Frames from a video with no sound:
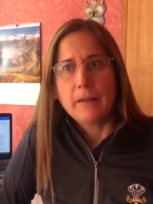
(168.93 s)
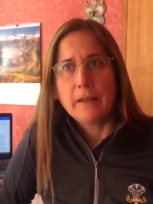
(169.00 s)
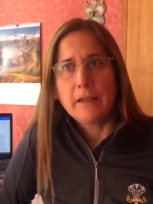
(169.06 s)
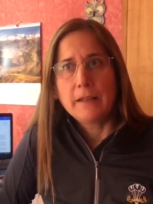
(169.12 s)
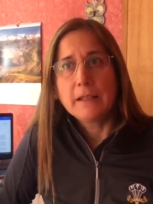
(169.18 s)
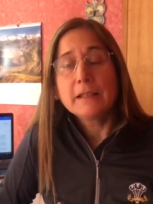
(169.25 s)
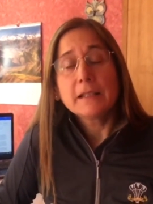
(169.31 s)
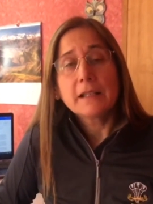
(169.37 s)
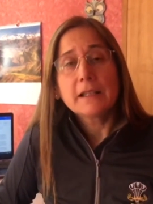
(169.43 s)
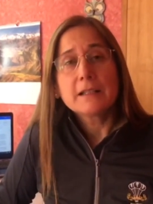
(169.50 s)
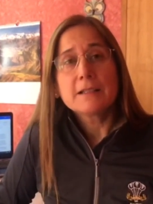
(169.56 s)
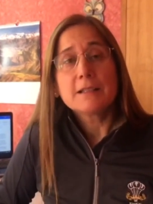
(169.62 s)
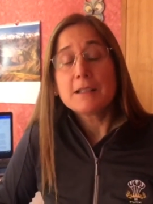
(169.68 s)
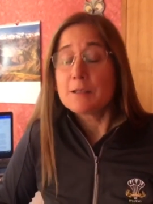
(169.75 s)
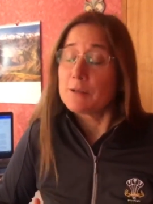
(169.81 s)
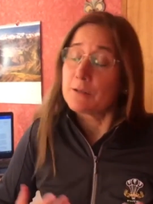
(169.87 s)
En este
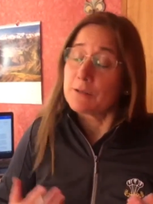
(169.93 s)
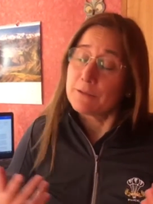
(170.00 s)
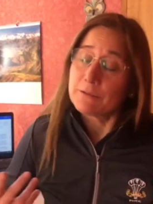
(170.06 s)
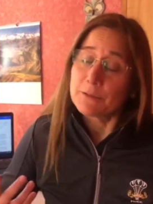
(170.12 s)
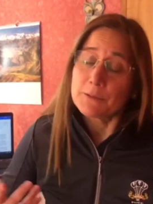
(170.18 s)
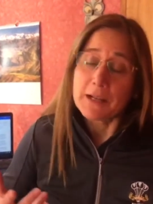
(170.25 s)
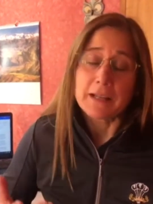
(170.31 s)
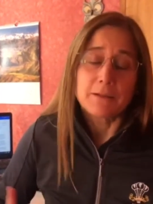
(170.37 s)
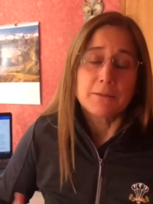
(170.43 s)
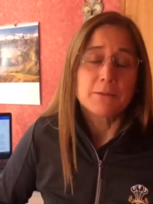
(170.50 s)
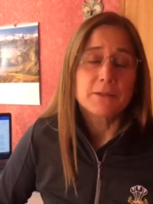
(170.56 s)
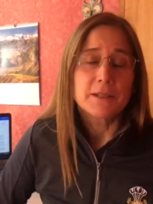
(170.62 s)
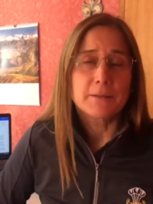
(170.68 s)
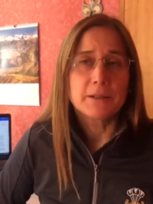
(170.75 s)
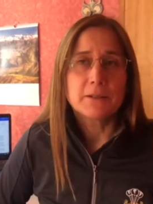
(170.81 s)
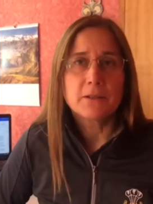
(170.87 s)
ejercicio, fue un,
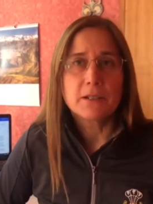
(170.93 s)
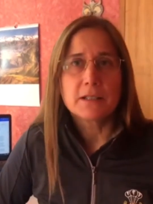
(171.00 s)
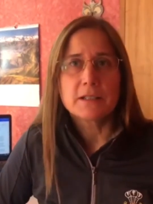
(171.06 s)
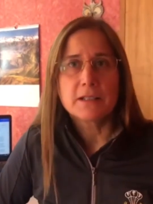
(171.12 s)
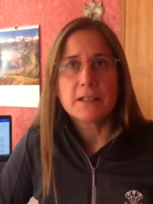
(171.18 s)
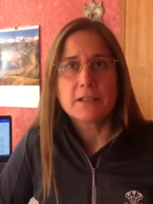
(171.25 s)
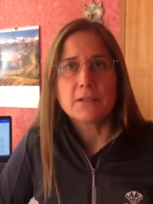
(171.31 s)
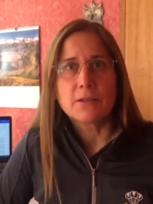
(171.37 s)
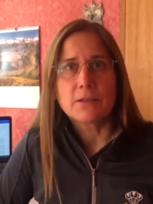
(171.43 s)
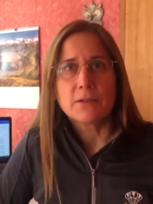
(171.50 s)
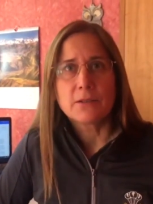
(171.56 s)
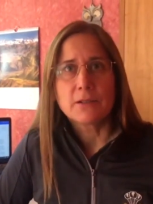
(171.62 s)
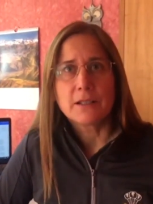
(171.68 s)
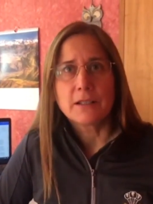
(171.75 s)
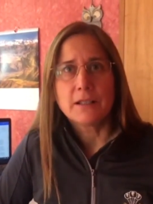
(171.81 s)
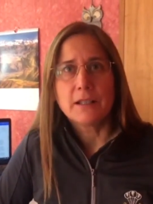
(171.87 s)
tremendo ejercicio
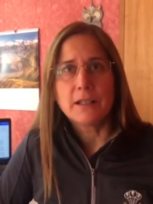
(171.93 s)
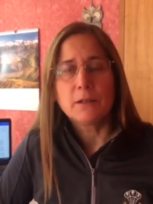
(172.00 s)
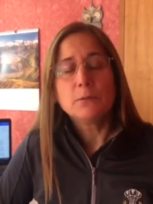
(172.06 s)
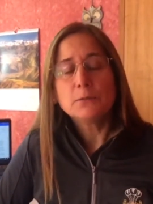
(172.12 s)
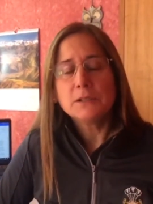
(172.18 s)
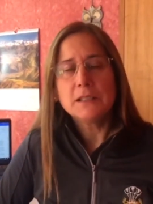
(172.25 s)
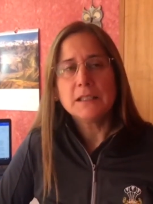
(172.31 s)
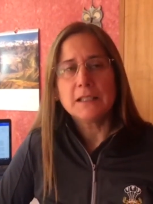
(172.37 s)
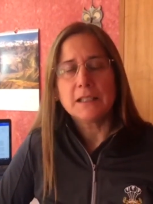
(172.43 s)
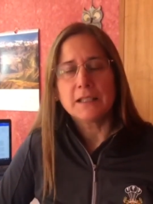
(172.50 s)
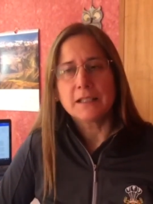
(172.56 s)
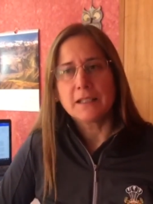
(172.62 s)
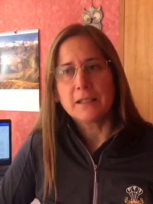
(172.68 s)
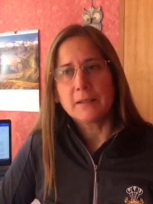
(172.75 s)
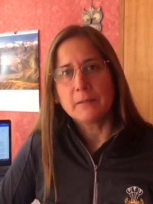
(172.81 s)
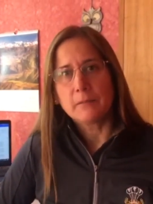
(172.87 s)
de un día
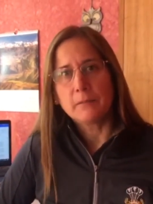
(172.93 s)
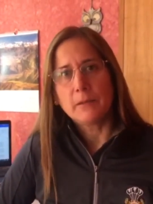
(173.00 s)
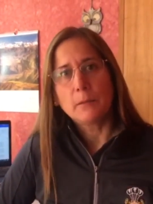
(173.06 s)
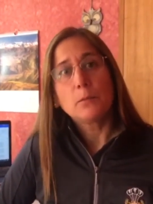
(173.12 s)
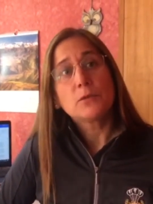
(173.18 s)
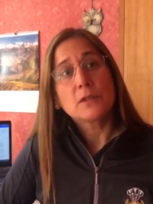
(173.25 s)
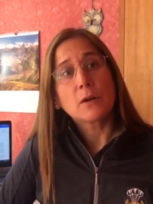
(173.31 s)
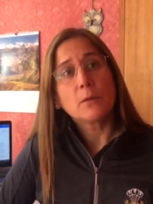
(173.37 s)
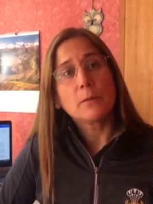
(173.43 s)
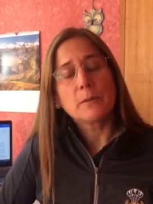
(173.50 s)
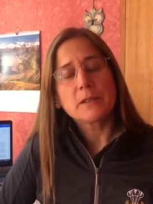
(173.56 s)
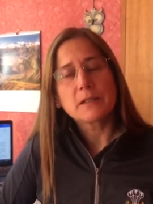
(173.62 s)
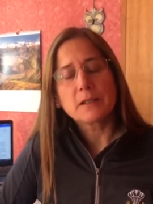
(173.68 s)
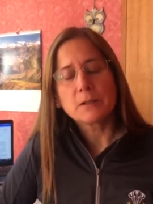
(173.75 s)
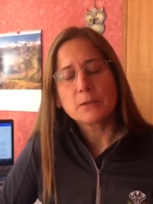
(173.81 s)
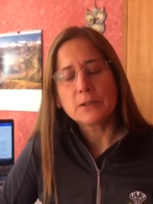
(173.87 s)
en que me puse a
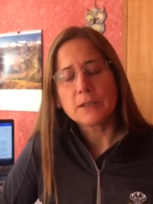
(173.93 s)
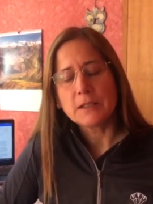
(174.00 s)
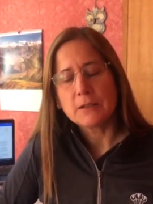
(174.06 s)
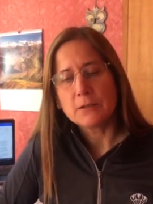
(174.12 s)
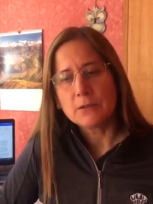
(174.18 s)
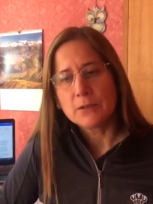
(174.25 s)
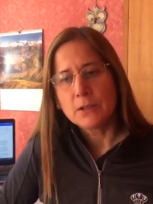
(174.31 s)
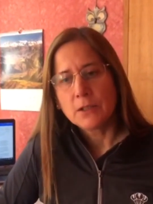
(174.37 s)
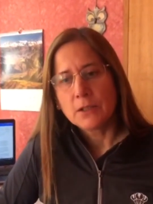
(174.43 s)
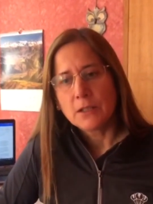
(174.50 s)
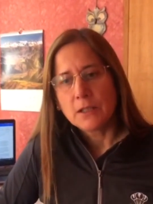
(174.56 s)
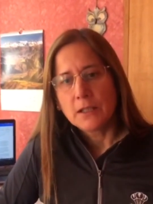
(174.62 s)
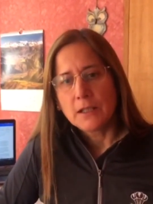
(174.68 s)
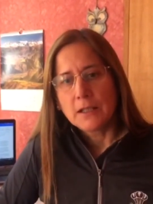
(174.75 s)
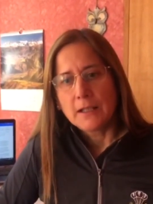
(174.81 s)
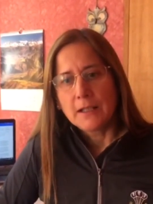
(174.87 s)
conversar con ellos,
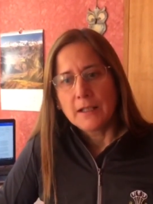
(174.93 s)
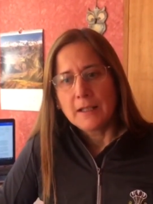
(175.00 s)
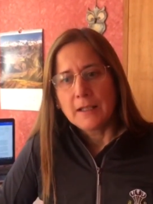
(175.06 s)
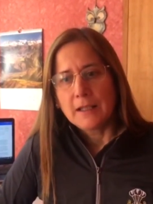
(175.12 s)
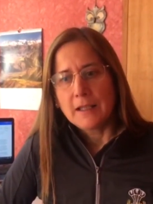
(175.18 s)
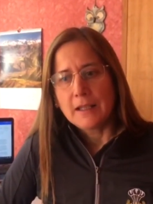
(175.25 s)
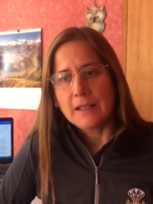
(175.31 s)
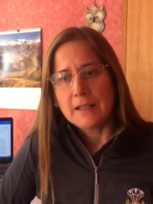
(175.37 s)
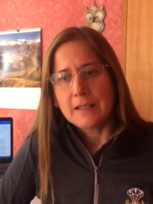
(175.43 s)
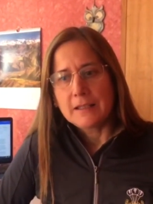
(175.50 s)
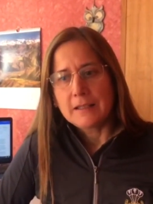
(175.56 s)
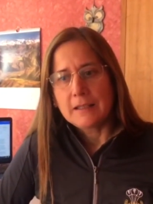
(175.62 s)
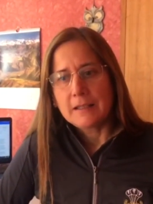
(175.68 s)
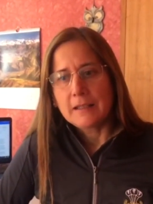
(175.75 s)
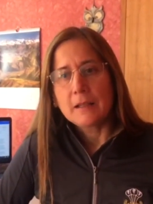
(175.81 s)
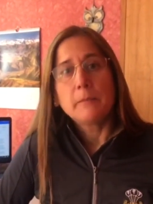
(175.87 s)

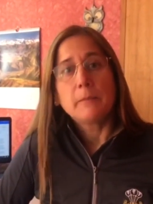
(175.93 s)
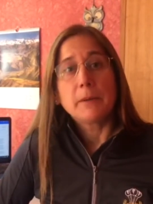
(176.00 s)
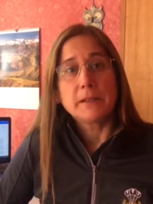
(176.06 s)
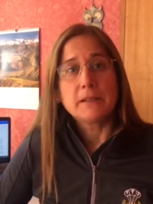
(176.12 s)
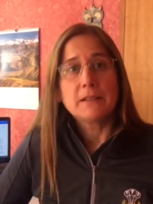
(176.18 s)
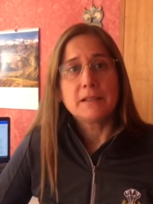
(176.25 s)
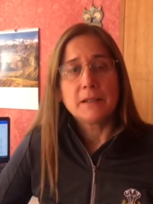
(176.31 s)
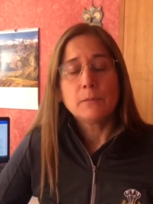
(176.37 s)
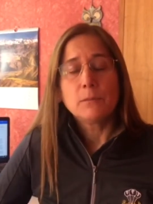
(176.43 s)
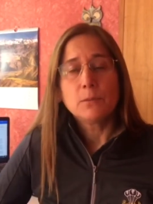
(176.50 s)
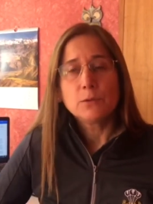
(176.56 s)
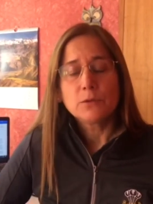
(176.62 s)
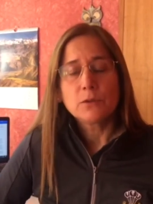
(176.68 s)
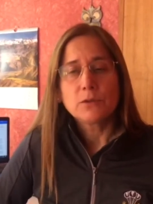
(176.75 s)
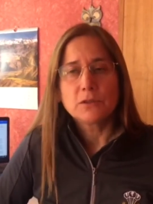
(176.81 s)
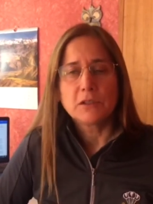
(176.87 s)
eh, empaticé
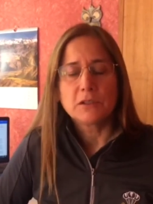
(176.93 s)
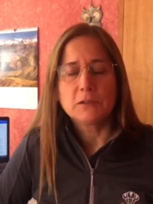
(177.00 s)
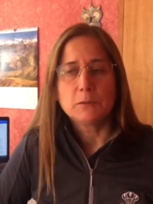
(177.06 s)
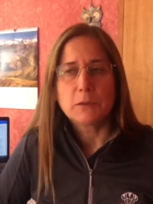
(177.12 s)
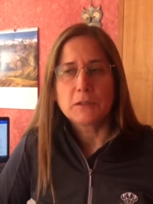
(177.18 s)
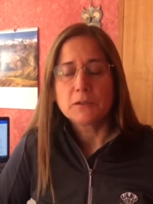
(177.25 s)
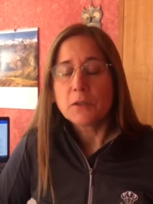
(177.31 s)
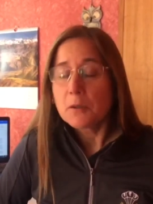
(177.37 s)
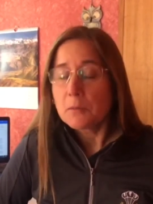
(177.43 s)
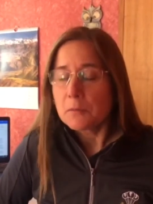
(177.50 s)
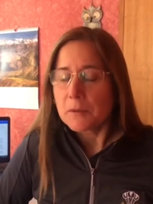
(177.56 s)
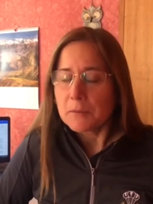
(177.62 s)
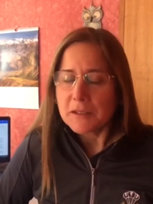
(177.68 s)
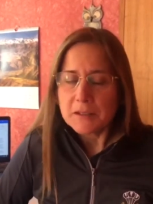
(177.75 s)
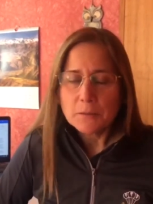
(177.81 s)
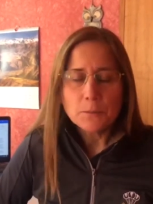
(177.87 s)
mucho con su situación,
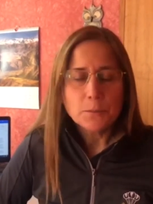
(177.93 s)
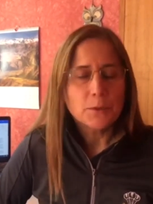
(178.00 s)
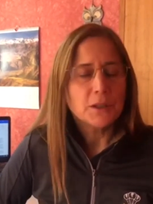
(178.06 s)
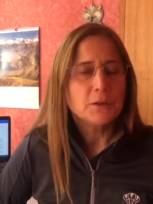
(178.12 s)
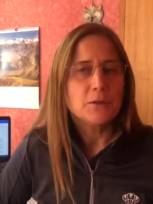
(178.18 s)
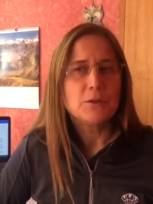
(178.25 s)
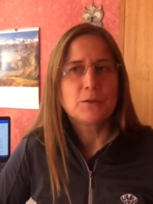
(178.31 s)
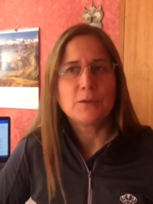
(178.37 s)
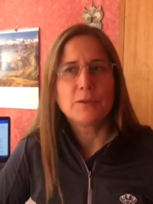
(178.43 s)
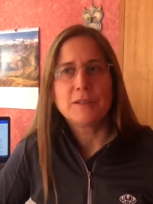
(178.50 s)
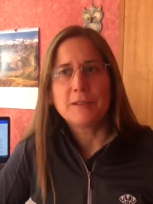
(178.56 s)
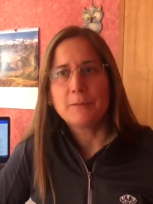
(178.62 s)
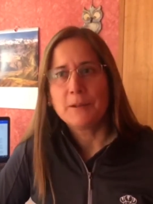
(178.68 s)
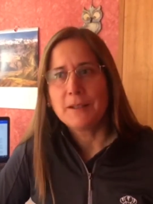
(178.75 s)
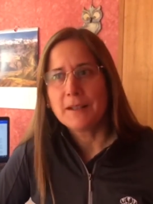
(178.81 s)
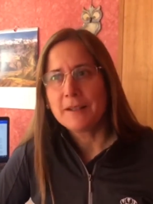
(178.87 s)
me metí un poquito en su
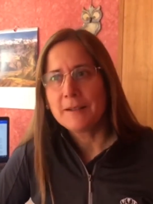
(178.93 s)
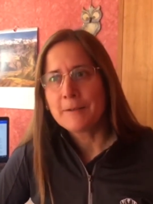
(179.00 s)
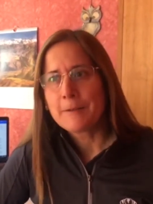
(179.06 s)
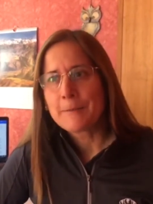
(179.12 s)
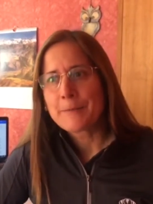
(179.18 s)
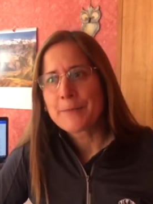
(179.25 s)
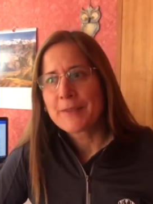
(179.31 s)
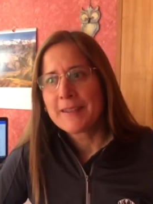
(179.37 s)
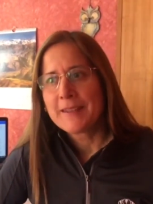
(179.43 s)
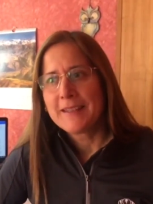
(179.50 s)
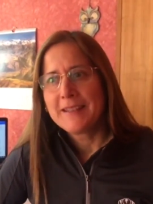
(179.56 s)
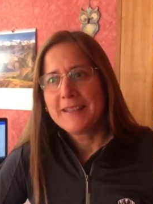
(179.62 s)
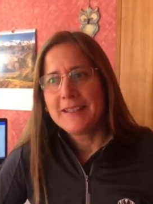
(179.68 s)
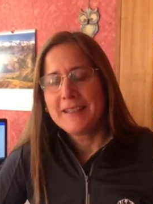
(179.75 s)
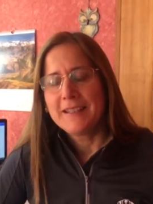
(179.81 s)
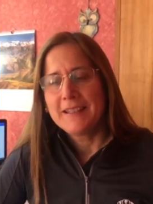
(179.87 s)
intimidad
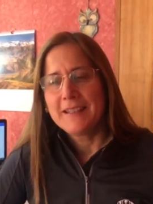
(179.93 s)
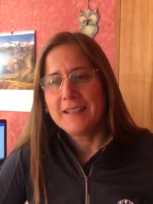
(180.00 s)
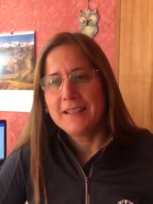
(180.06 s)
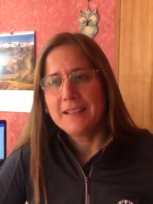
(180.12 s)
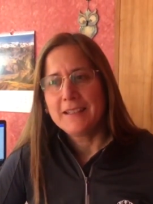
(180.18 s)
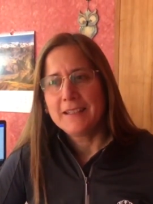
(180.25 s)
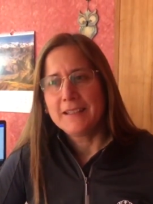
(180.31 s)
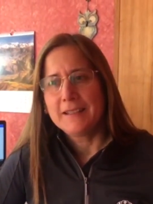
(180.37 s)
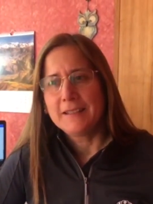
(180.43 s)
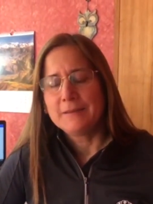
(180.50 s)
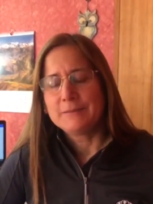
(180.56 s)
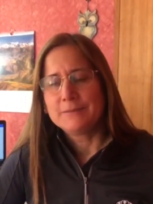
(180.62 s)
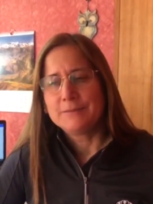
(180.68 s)
y,